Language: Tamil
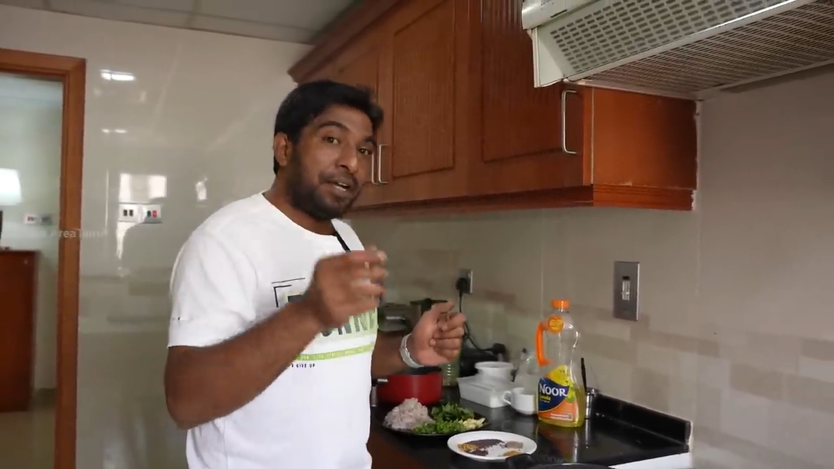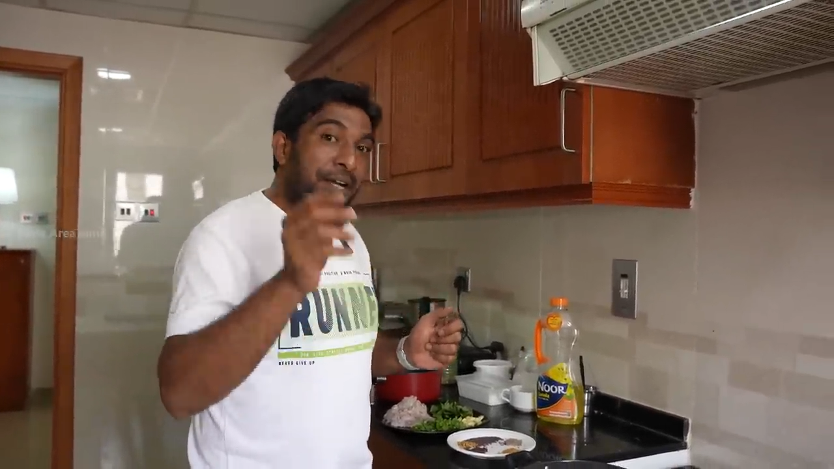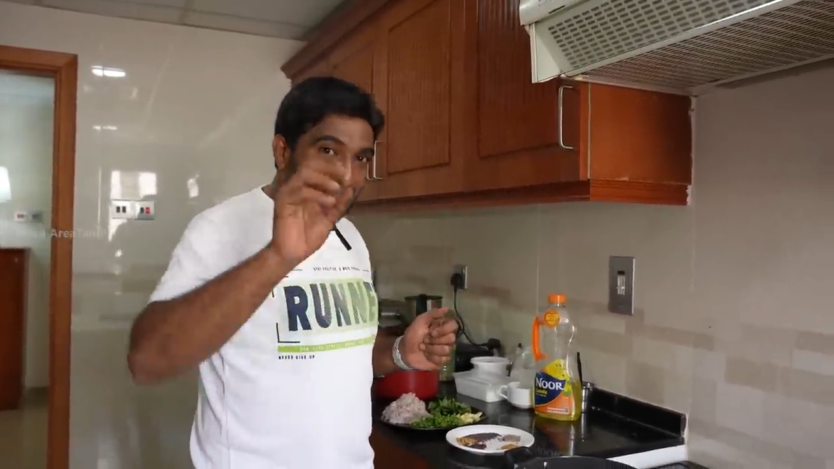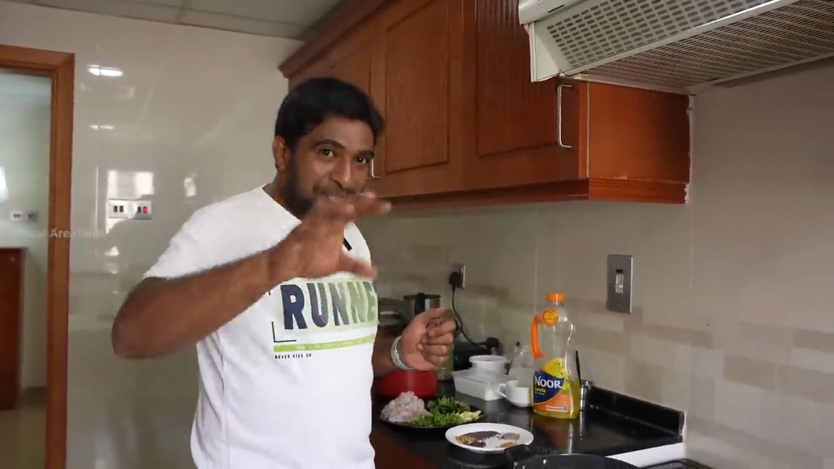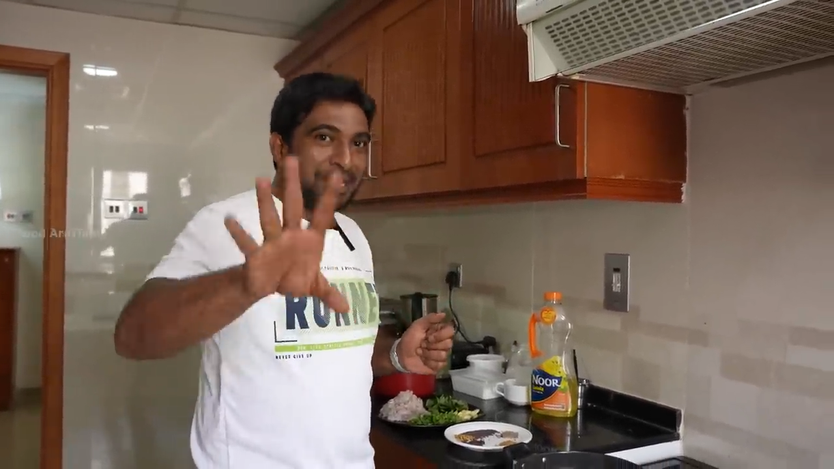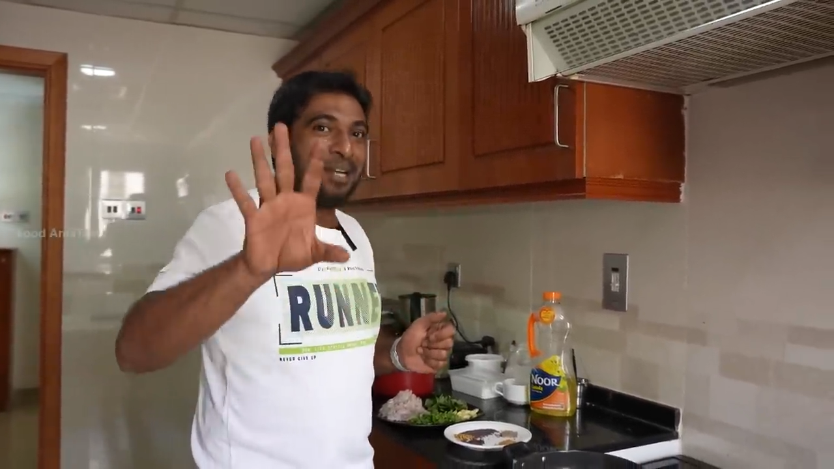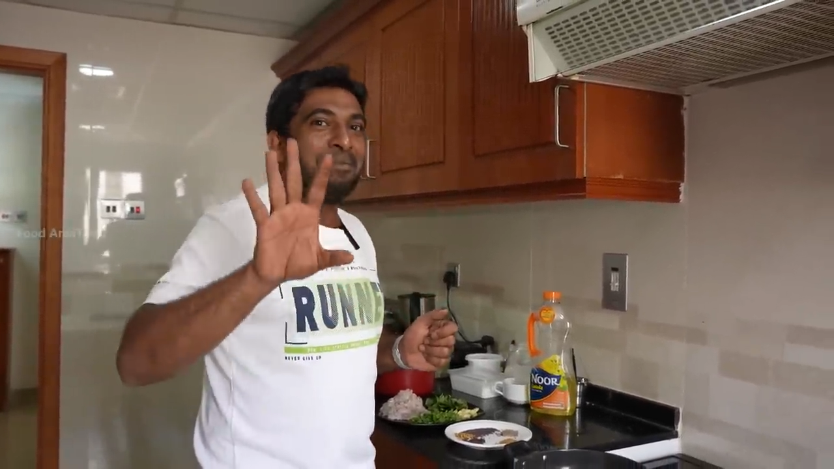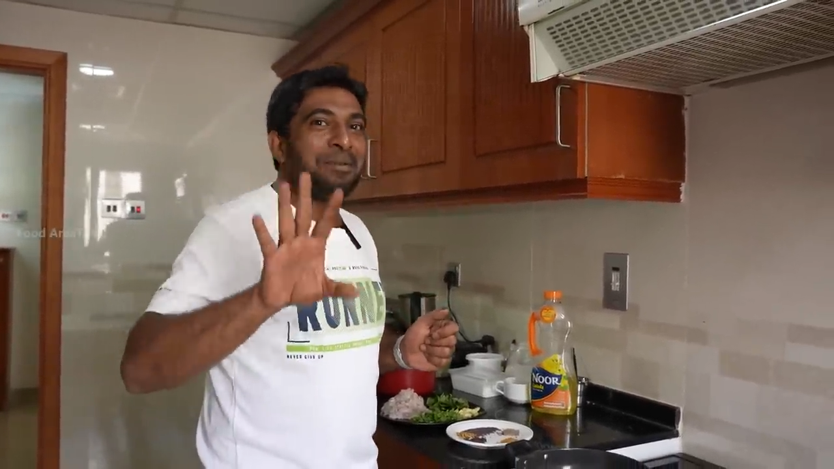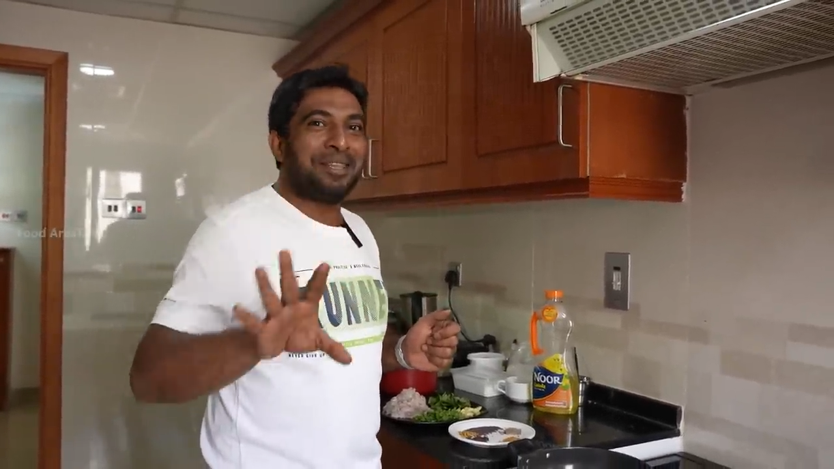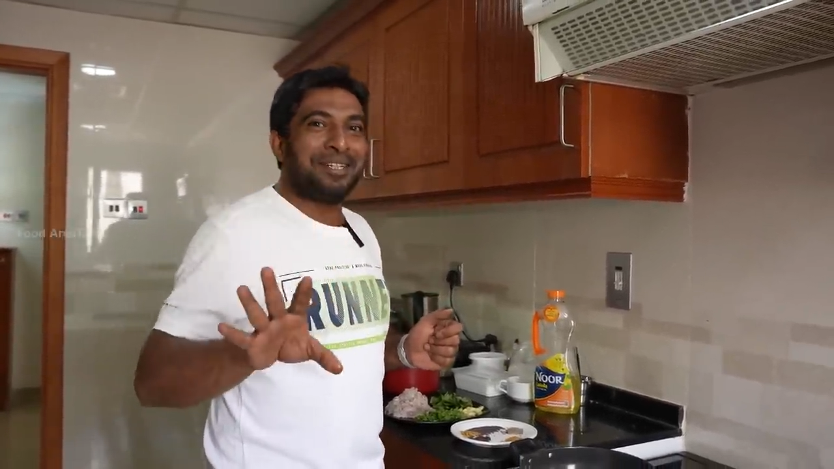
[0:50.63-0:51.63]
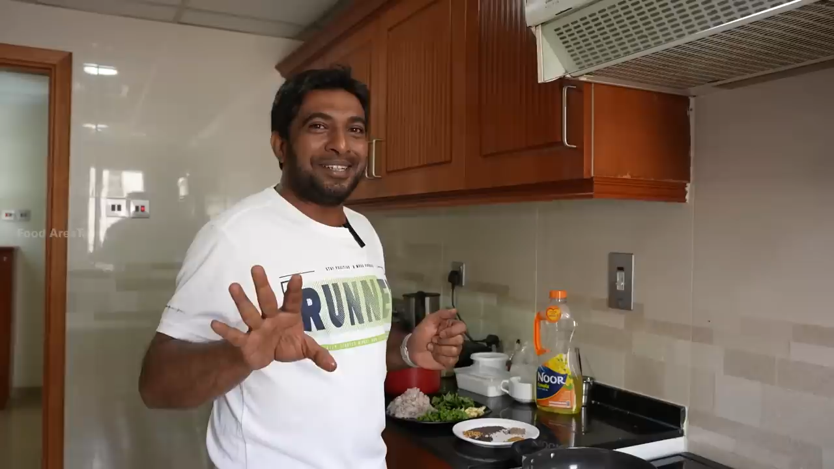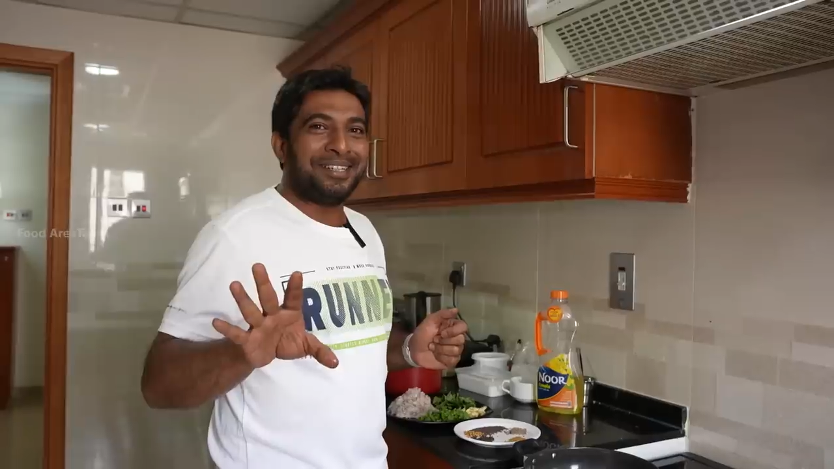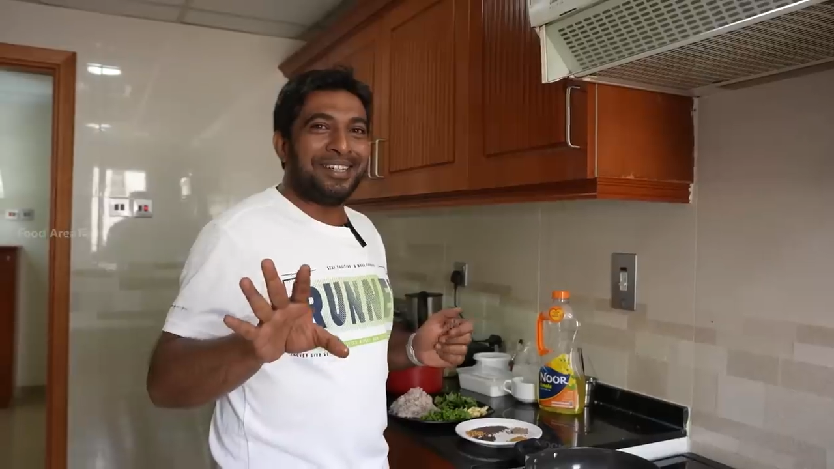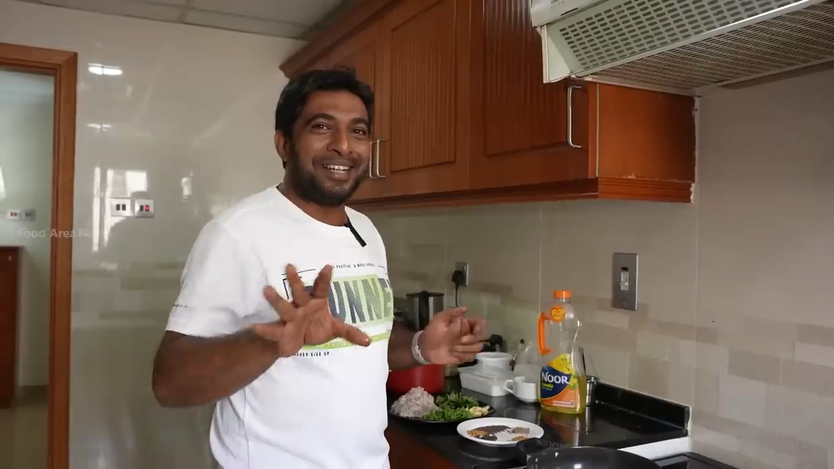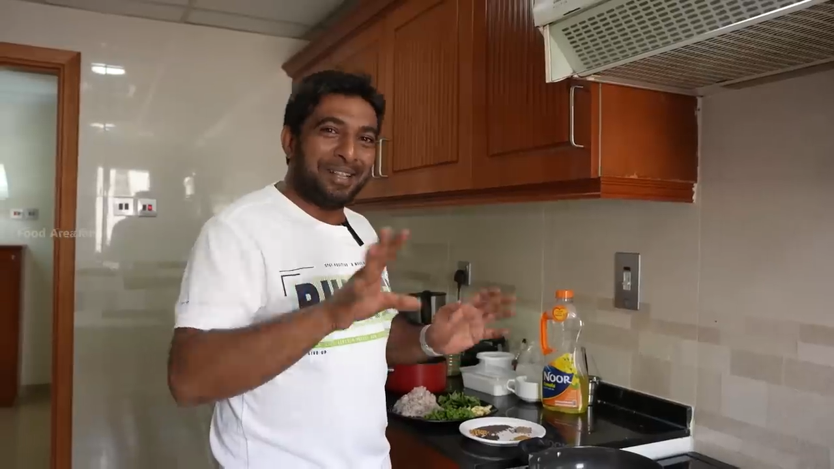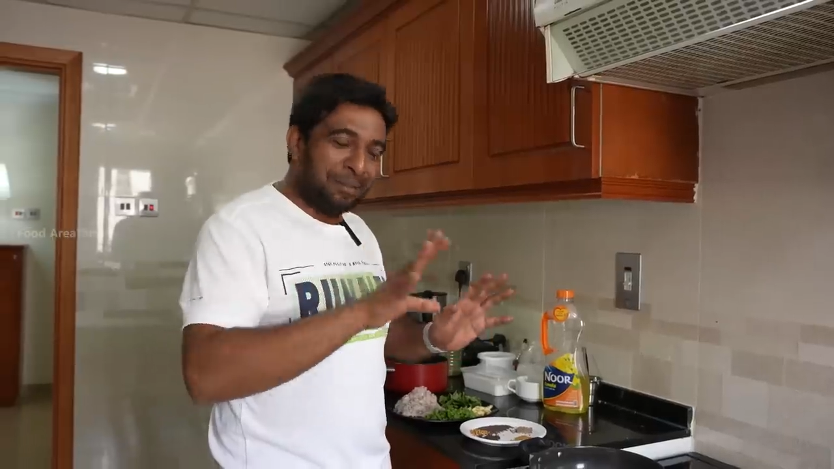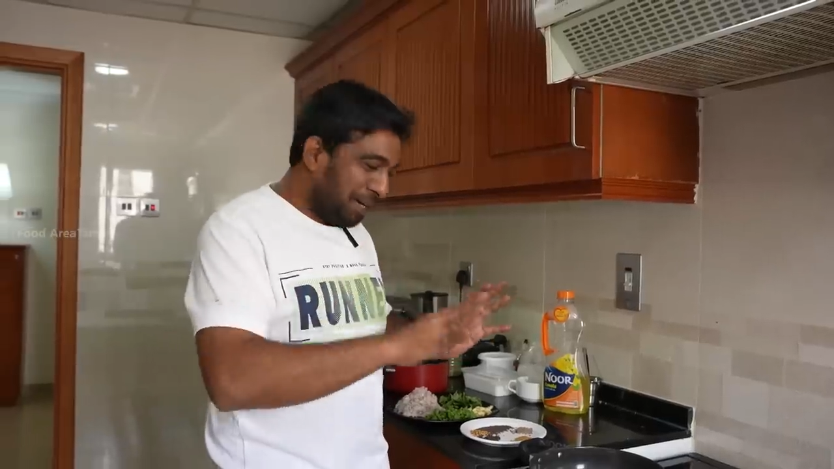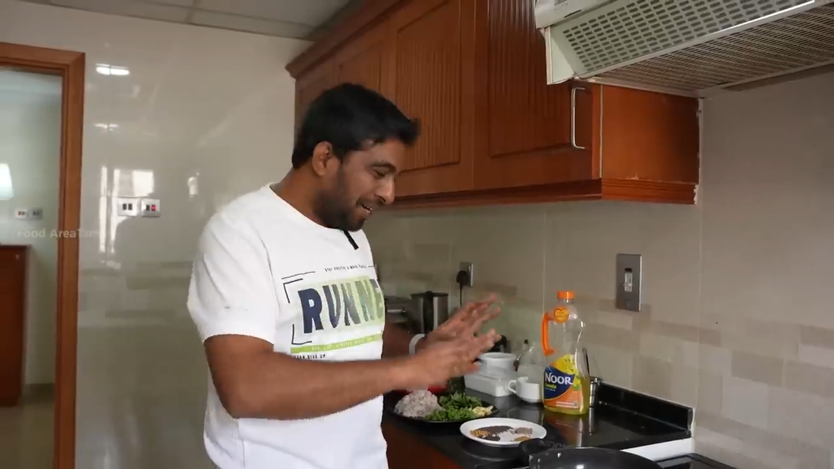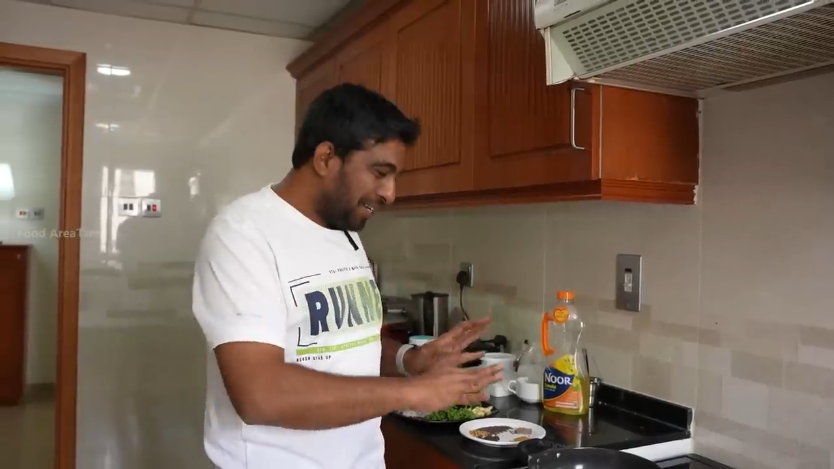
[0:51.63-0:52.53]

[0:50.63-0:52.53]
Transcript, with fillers: டேஸ்டான மெத்தடு இந்த மாதிரி